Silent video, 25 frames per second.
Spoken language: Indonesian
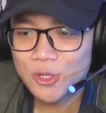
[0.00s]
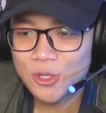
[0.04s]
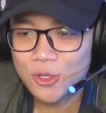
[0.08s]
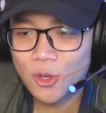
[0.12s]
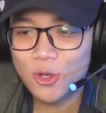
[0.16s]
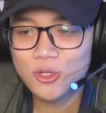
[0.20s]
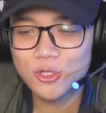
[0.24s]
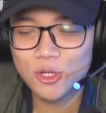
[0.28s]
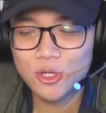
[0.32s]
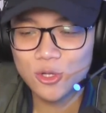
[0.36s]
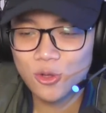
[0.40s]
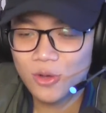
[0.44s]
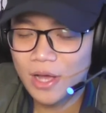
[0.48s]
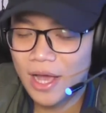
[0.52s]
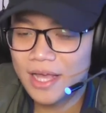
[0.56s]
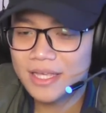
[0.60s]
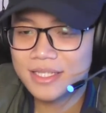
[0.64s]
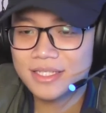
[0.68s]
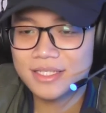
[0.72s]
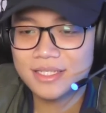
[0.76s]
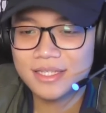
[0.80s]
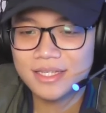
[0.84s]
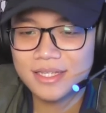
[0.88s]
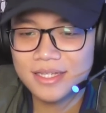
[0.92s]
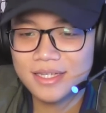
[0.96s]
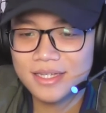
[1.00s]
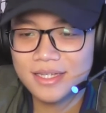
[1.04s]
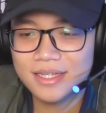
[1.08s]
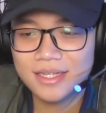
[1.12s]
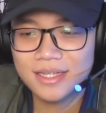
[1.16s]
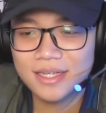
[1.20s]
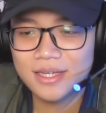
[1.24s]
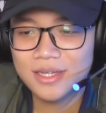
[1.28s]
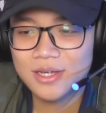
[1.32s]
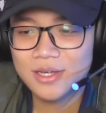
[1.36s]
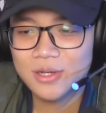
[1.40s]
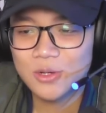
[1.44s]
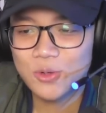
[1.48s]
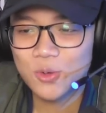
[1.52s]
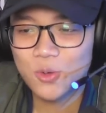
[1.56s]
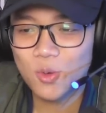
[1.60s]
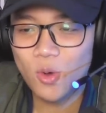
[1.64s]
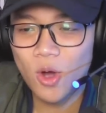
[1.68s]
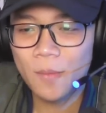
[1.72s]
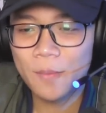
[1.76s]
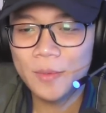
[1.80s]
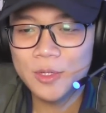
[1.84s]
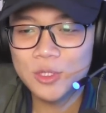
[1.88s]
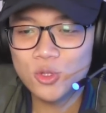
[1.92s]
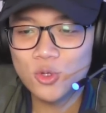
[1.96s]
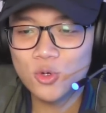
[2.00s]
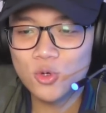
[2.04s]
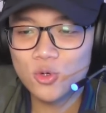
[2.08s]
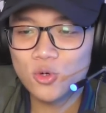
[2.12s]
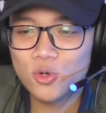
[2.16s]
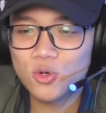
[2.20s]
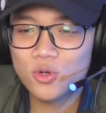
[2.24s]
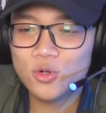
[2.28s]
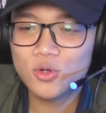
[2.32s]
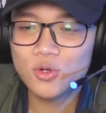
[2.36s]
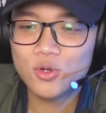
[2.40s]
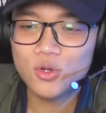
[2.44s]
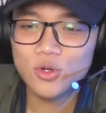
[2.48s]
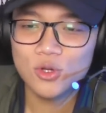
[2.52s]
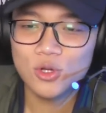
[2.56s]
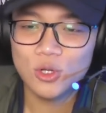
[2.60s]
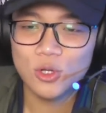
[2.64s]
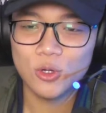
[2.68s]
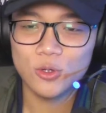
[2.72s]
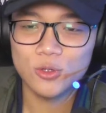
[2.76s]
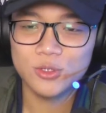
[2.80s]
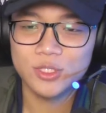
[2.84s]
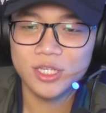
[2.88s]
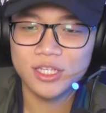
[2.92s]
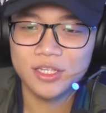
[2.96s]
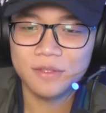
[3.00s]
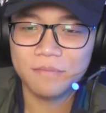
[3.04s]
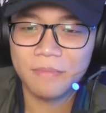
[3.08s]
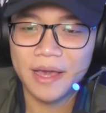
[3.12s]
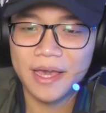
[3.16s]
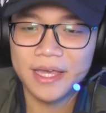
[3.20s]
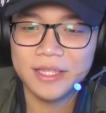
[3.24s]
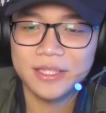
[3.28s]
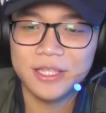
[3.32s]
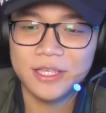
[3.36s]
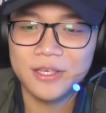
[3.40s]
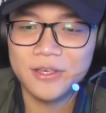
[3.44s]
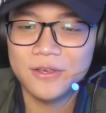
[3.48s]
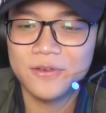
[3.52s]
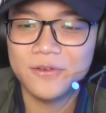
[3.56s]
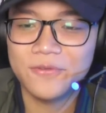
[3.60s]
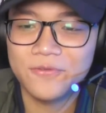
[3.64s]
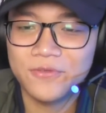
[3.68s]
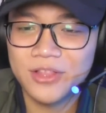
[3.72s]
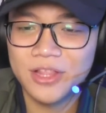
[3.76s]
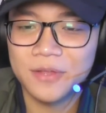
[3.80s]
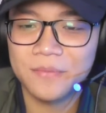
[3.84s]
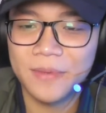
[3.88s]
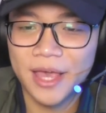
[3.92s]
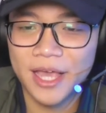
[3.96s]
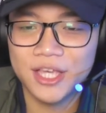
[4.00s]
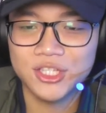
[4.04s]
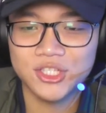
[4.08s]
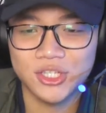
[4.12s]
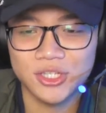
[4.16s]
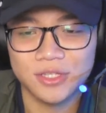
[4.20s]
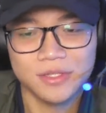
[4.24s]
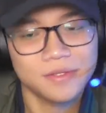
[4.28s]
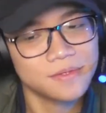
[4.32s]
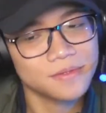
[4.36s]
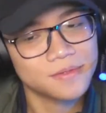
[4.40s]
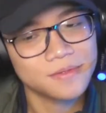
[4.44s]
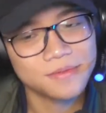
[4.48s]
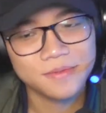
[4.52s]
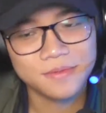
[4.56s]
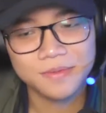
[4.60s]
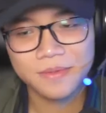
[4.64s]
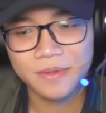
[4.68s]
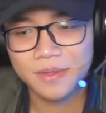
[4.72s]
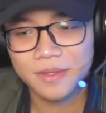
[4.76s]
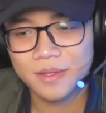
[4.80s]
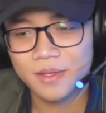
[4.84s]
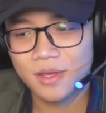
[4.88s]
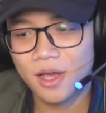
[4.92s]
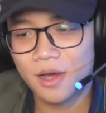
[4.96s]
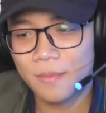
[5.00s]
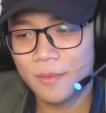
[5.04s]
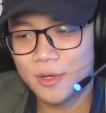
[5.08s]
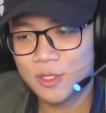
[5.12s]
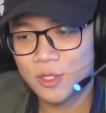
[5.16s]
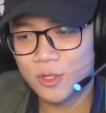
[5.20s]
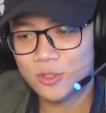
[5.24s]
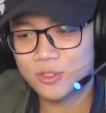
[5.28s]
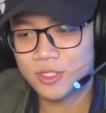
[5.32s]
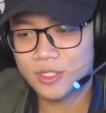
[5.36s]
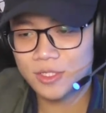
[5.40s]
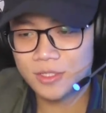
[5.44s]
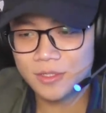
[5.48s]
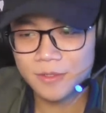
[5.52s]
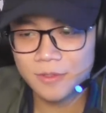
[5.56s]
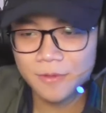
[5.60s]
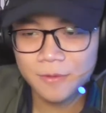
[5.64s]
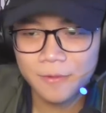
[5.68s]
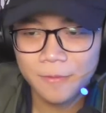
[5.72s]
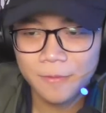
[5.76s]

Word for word: cocok loh guys gue mendukung Ryujin main di film action come on Ryujin